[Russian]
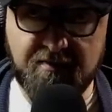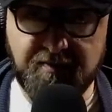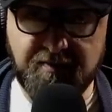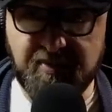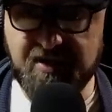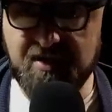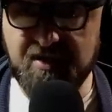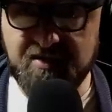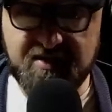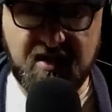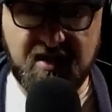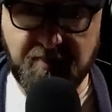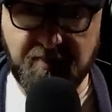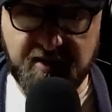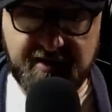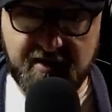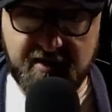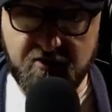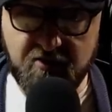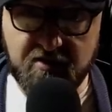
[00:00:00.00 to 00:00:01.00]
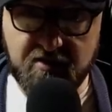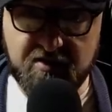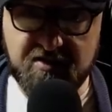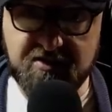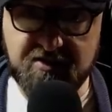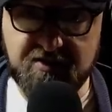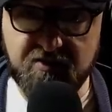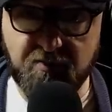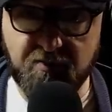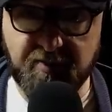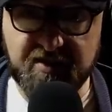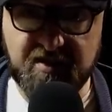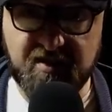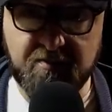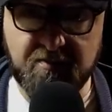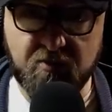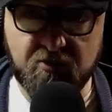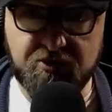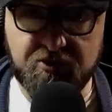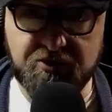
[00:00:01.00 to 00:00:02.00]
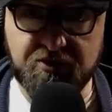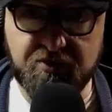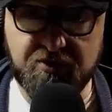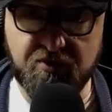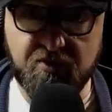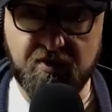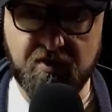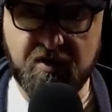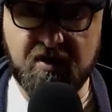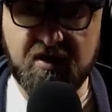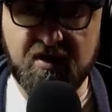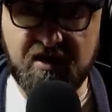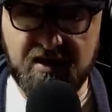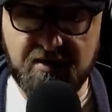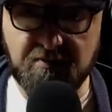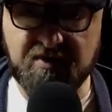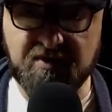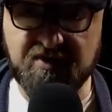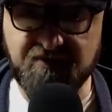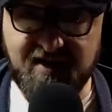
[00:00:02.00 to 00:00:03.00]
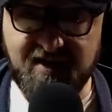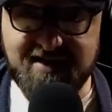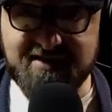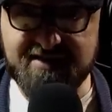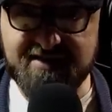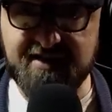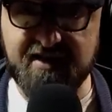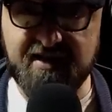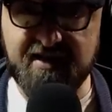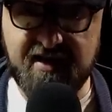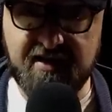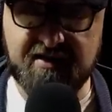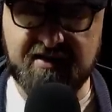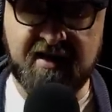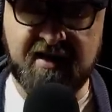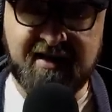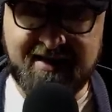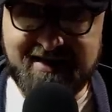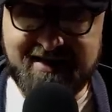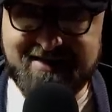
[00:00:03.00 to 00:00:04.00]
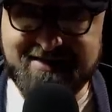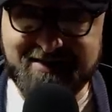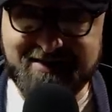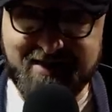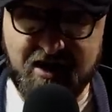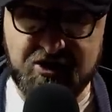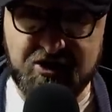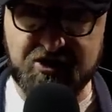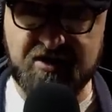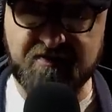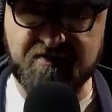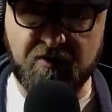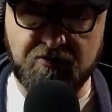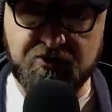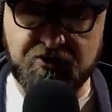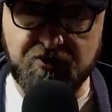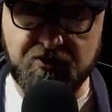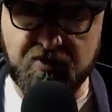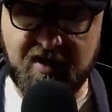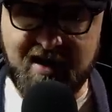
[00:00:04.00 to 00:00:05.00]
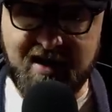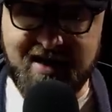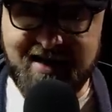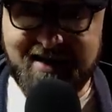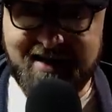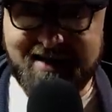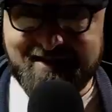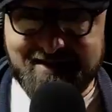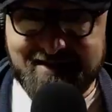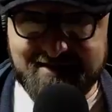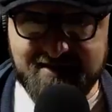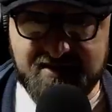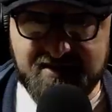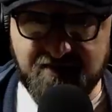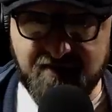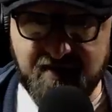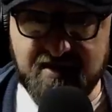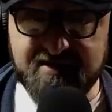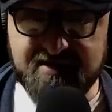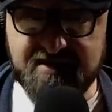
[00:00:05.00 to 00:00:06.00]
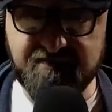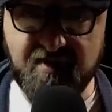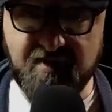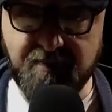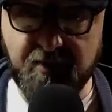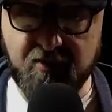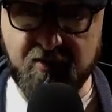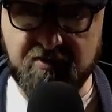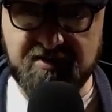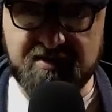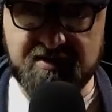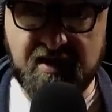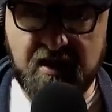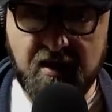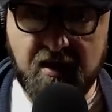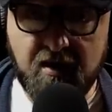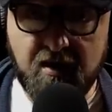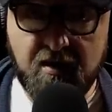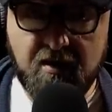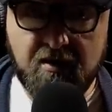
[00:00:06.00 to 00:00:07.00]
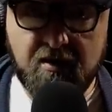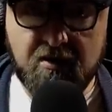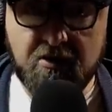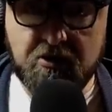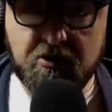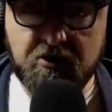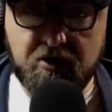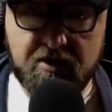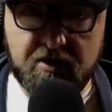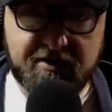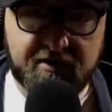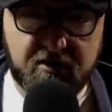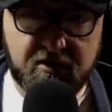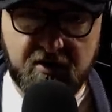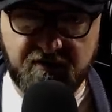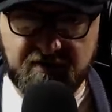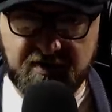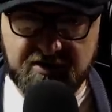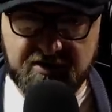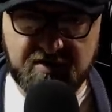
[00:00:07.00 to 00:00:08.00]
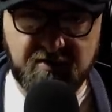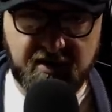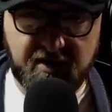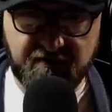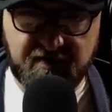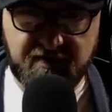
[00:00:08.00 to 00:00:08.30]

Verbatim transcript: перед неопределенностью, потому что им 20 лет из каждого утюга задавался вопрос «Если не Владимир